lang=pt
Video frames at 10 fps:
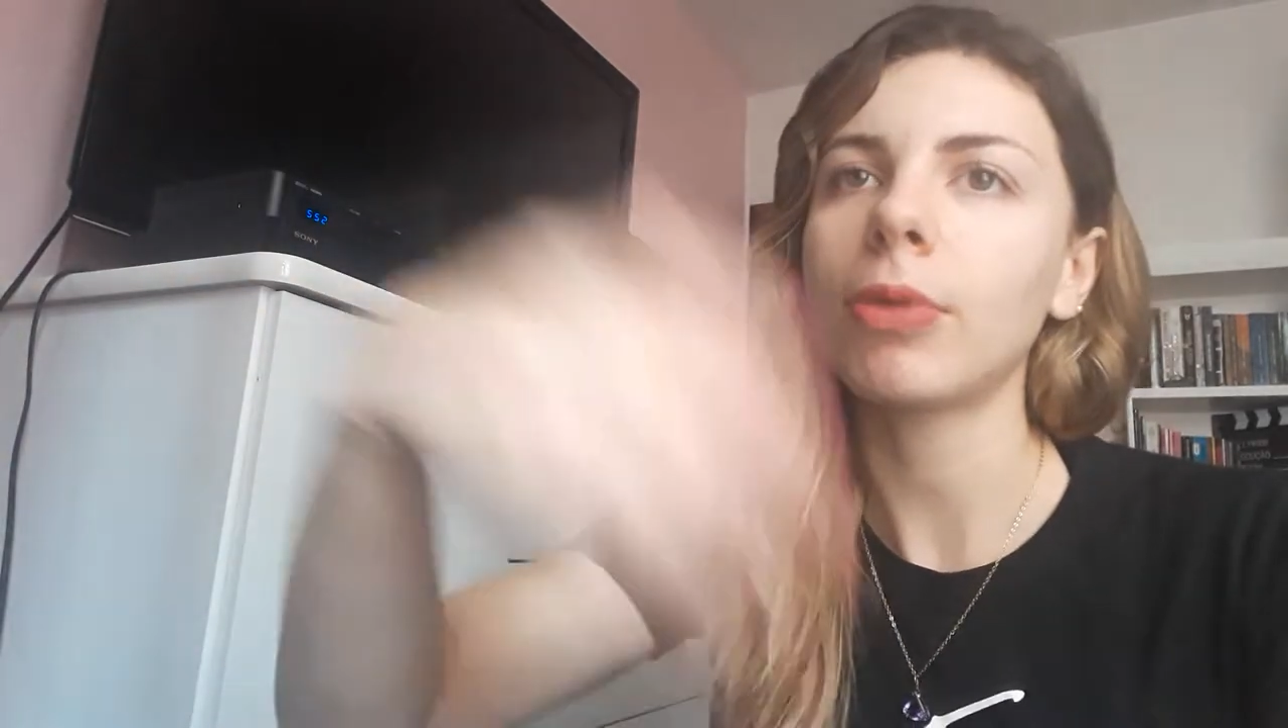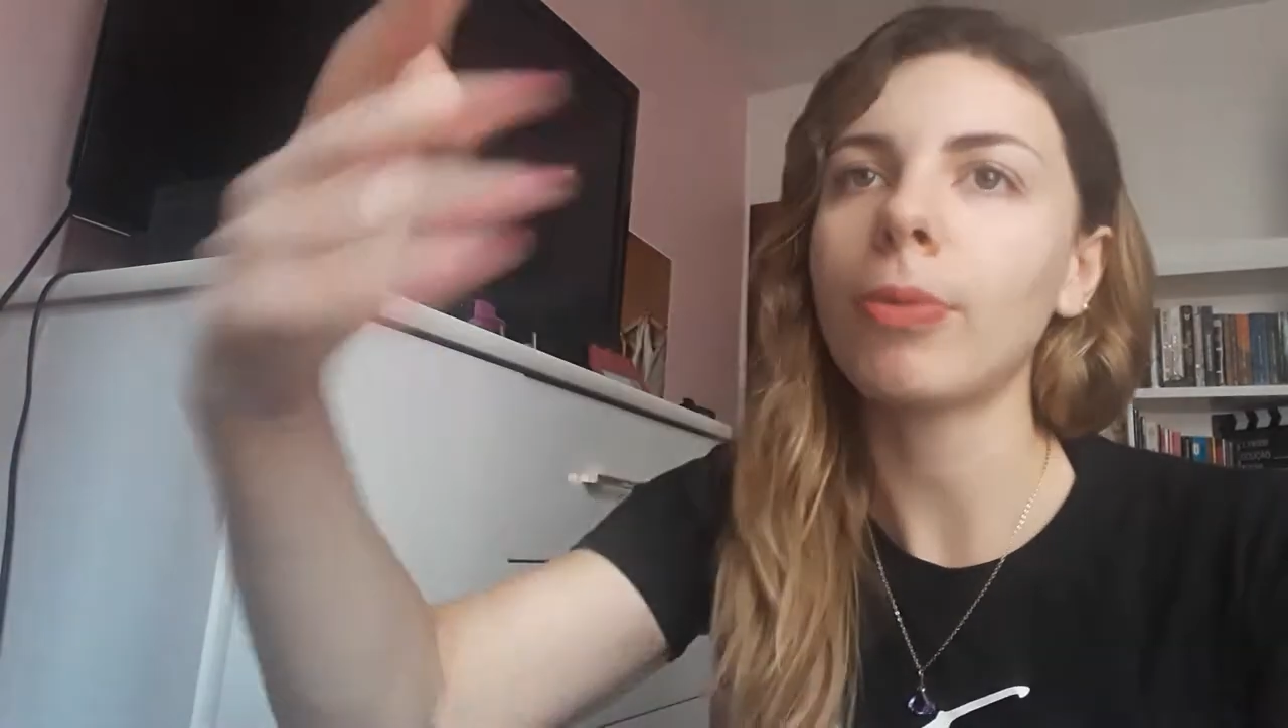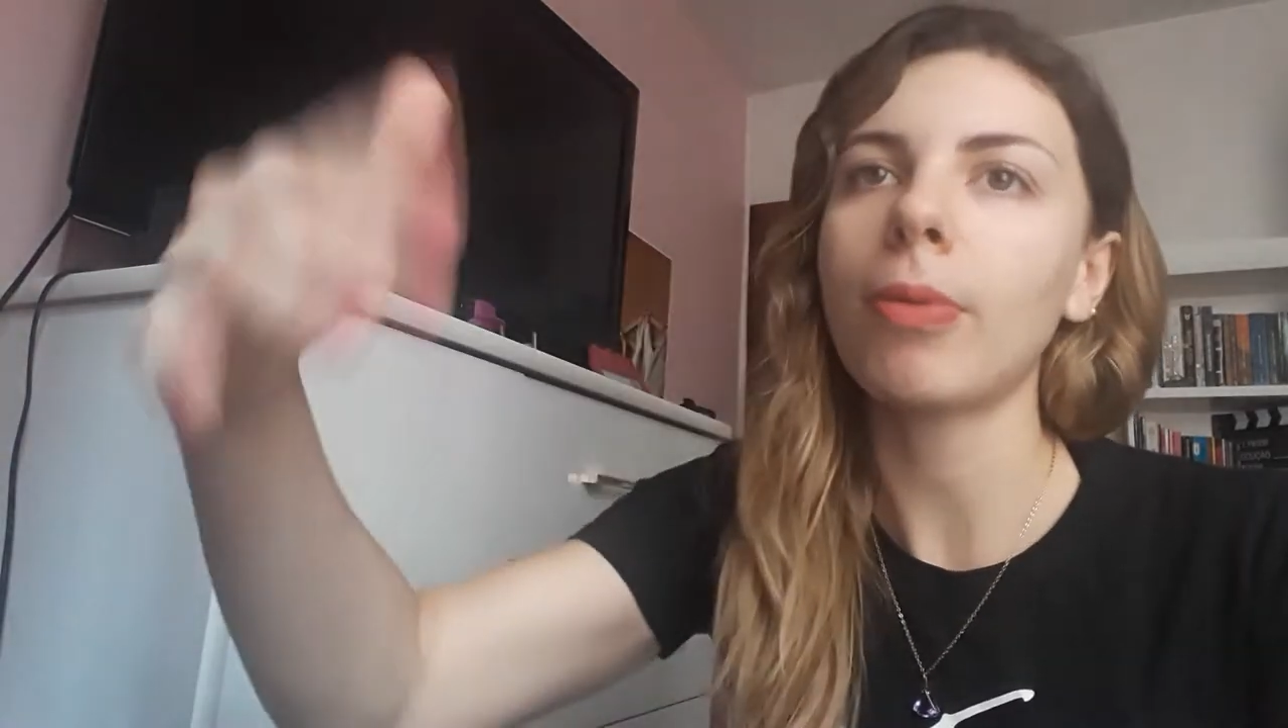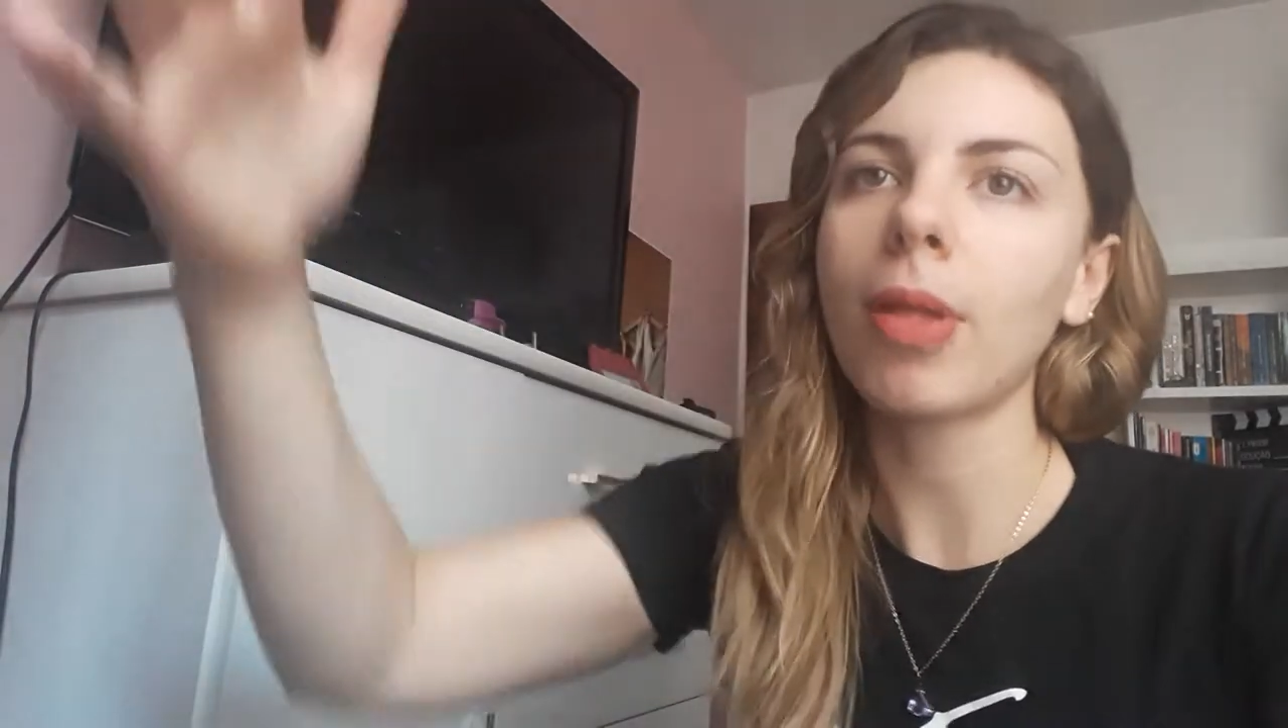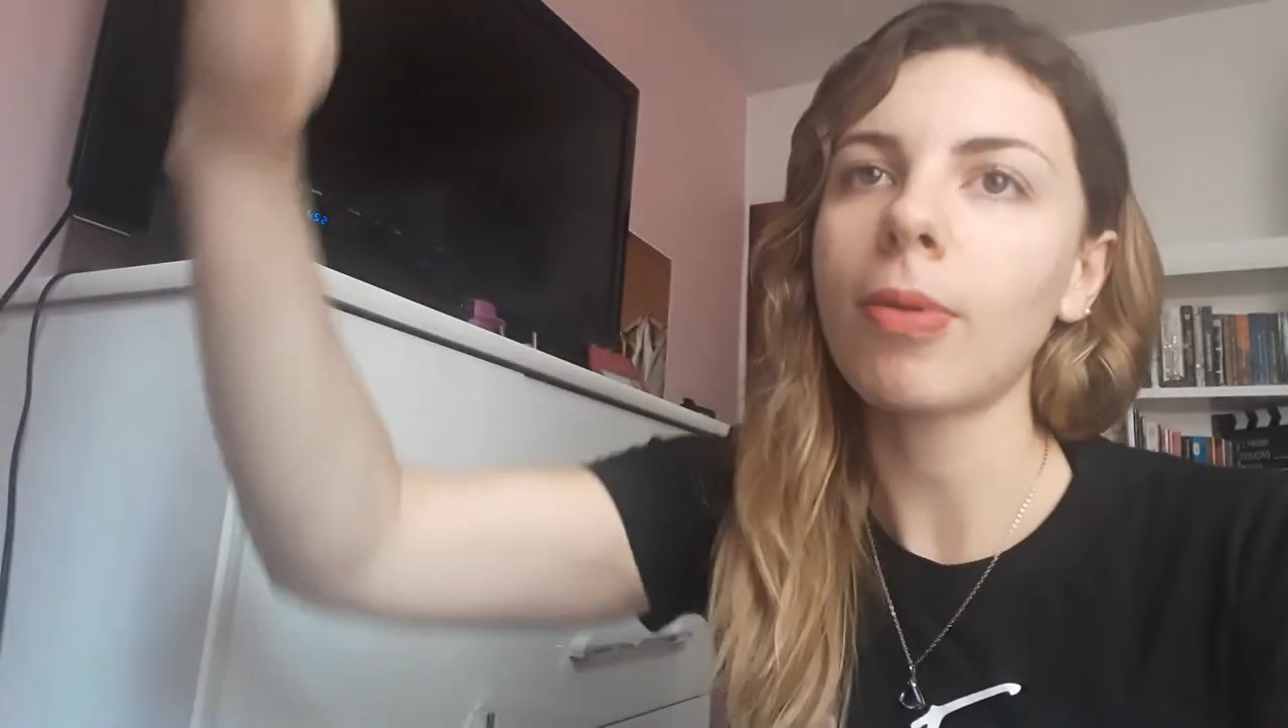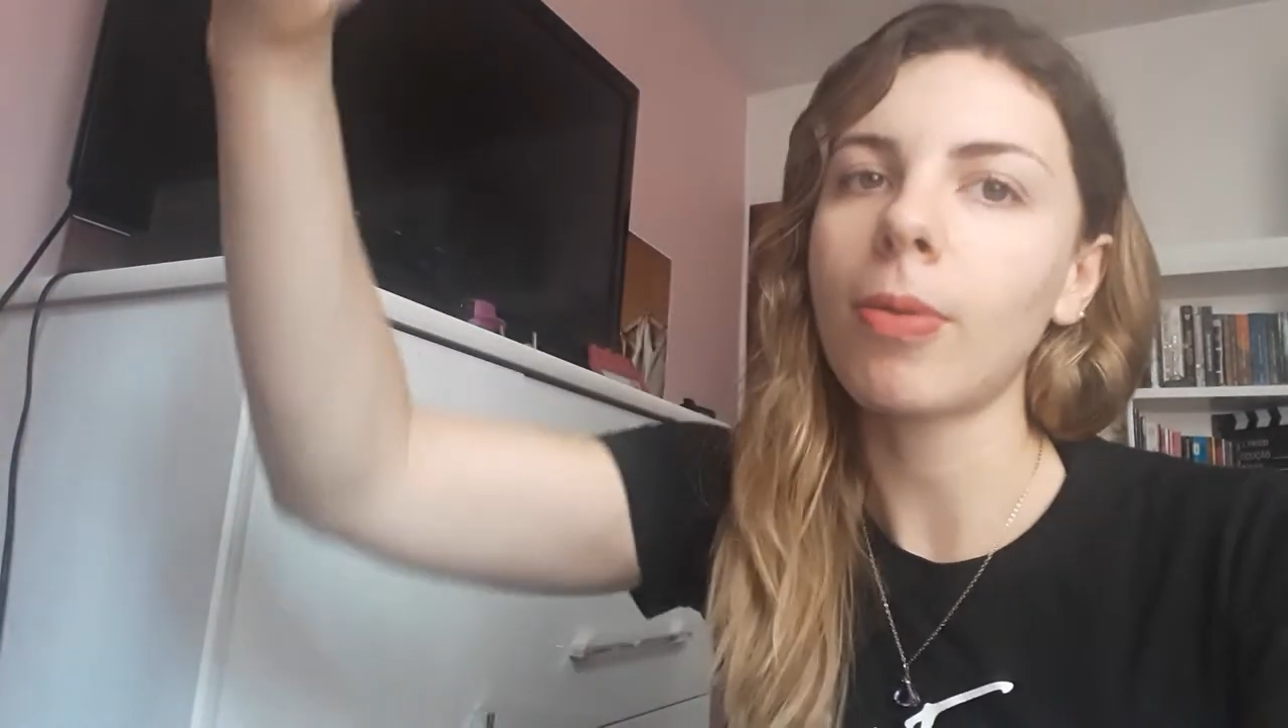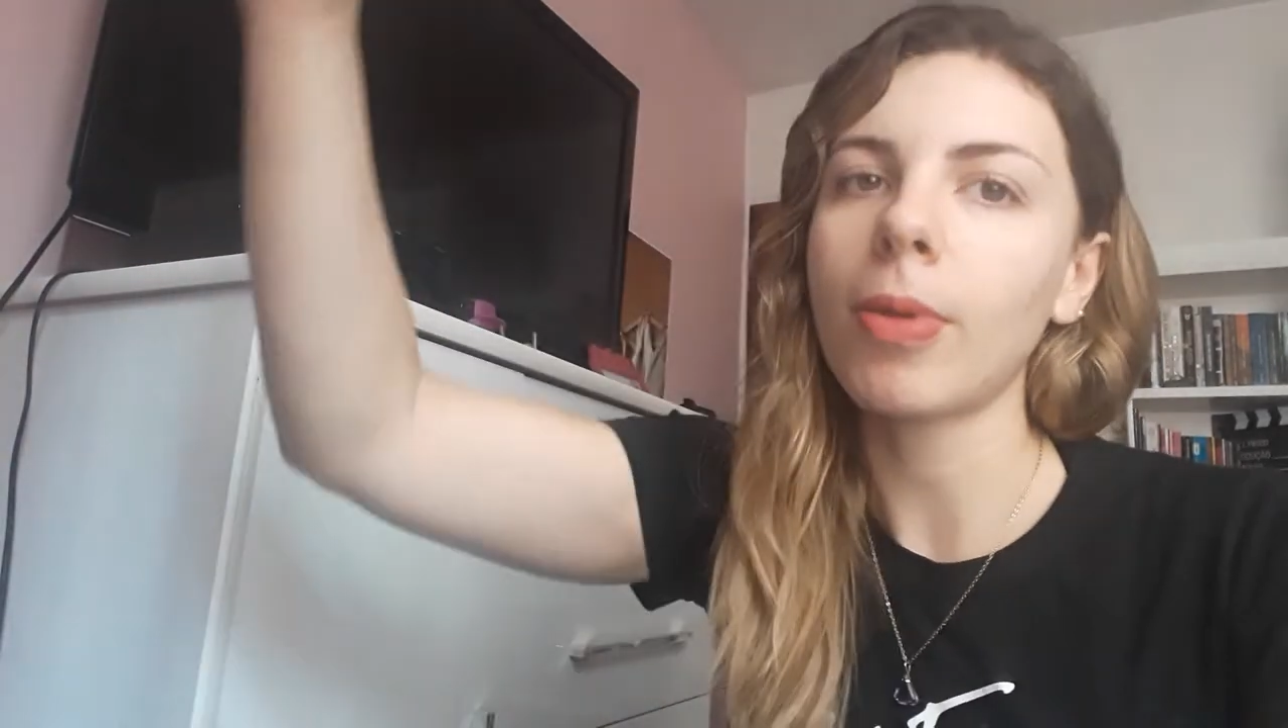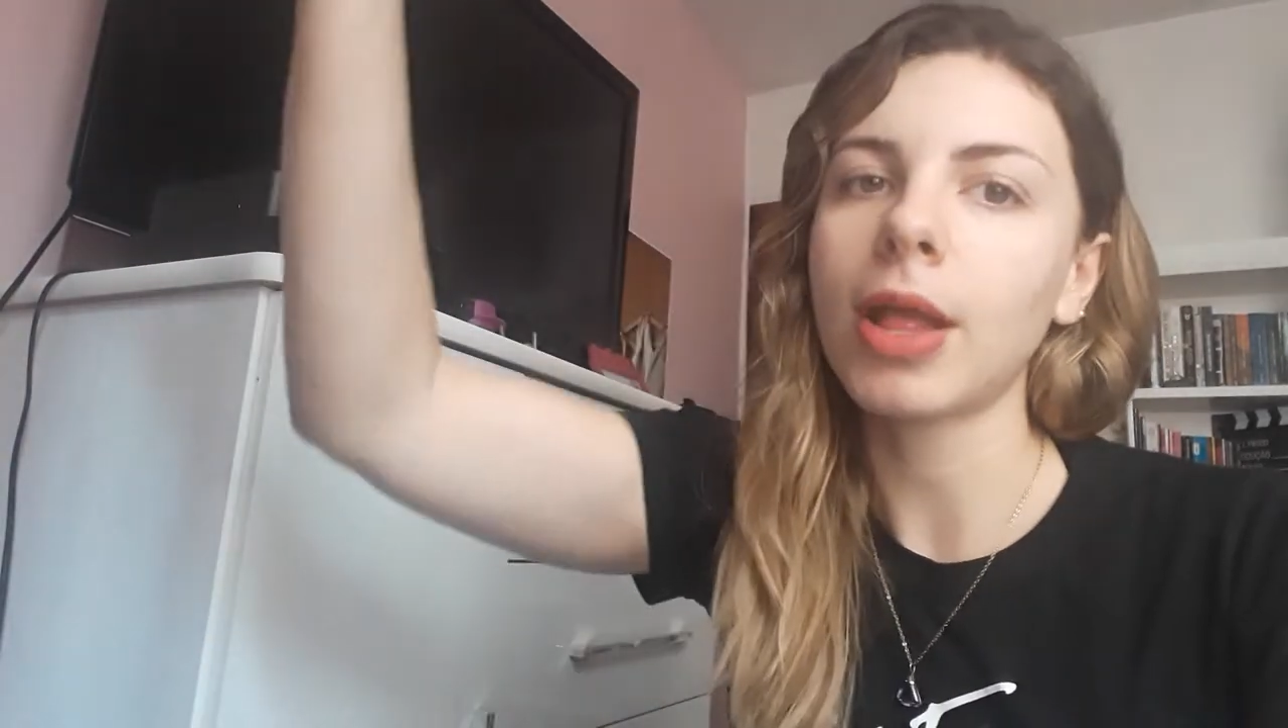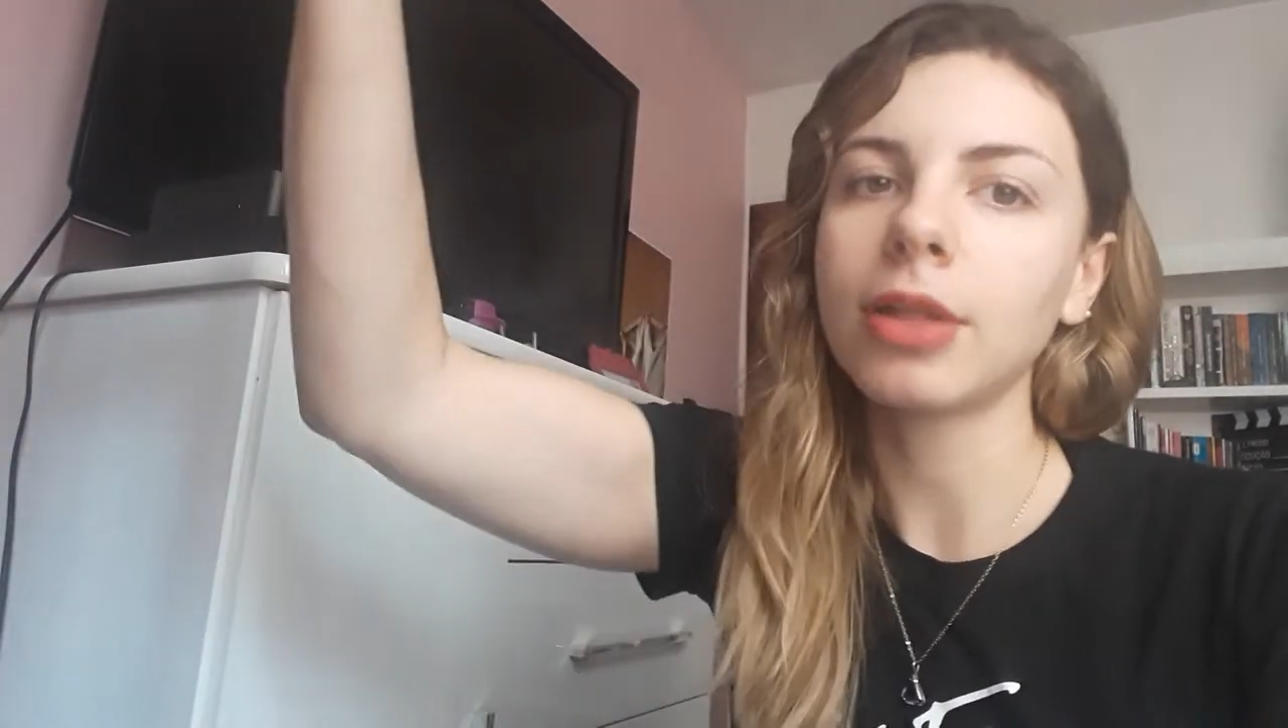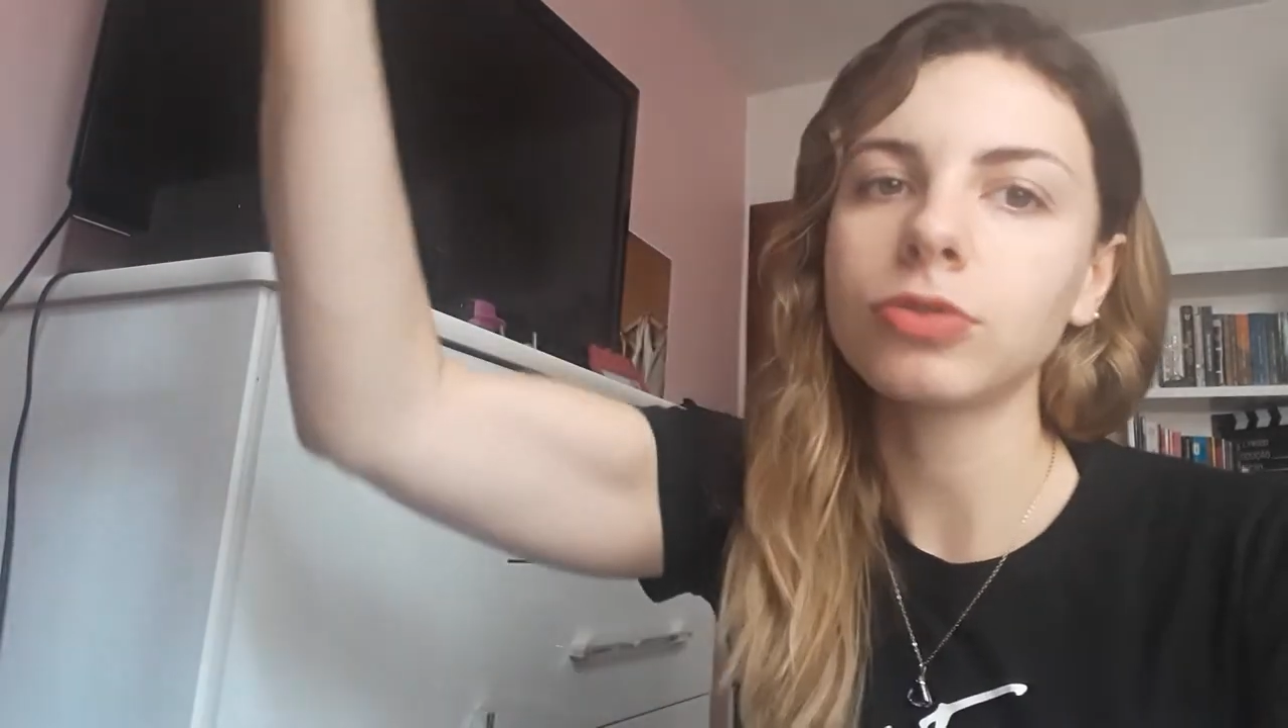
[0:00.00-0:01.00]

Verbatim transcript: blá blá blá blá blá